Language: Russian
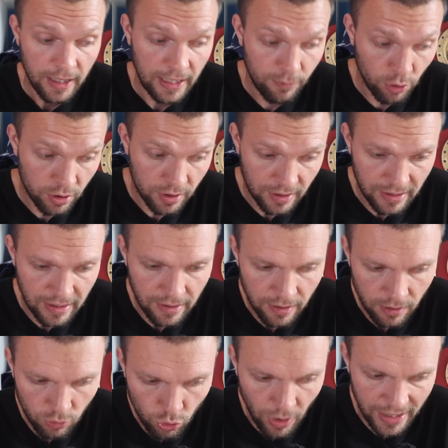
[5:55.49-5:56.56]
И вот
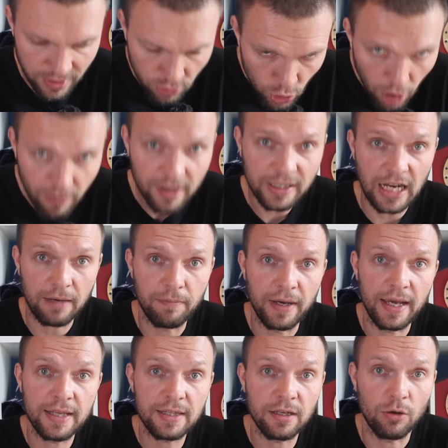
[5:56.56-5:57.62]
ну, основа, как бы,
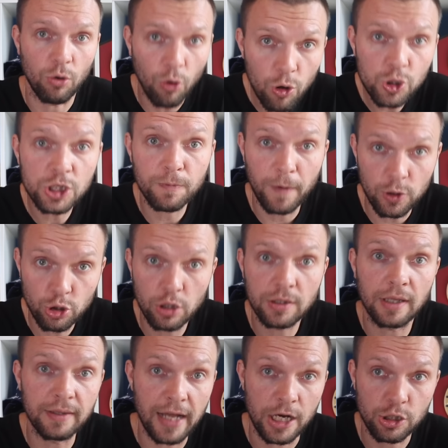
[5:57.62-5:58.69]
это очень большой
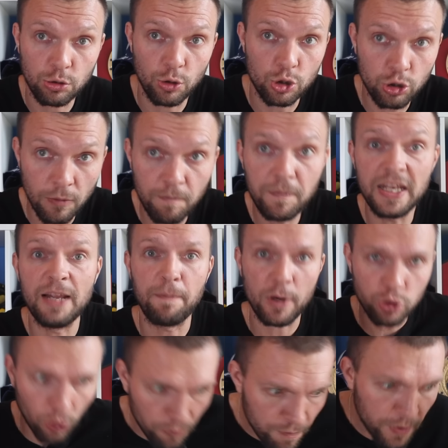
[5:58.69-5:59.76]
тоннаж. То, что Мбили
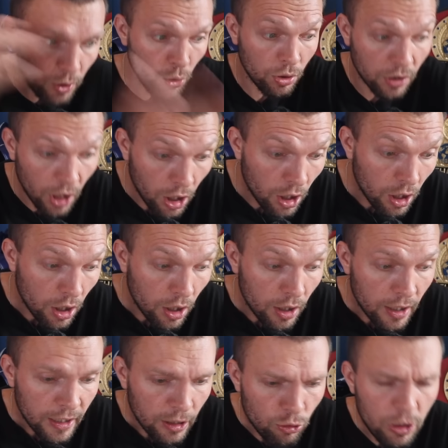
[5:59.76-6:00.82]
пошел вперед,
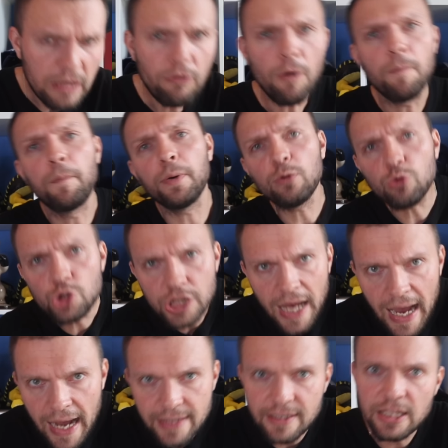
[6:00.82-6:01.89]
и у него
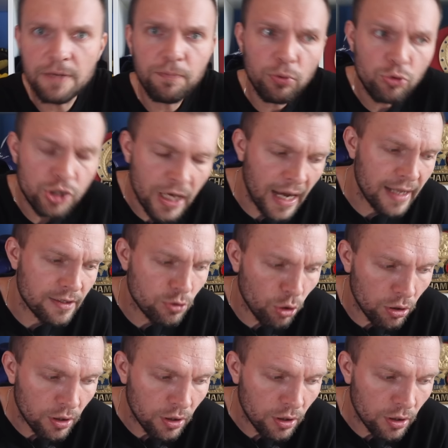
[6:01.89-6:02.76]
получается, не получается.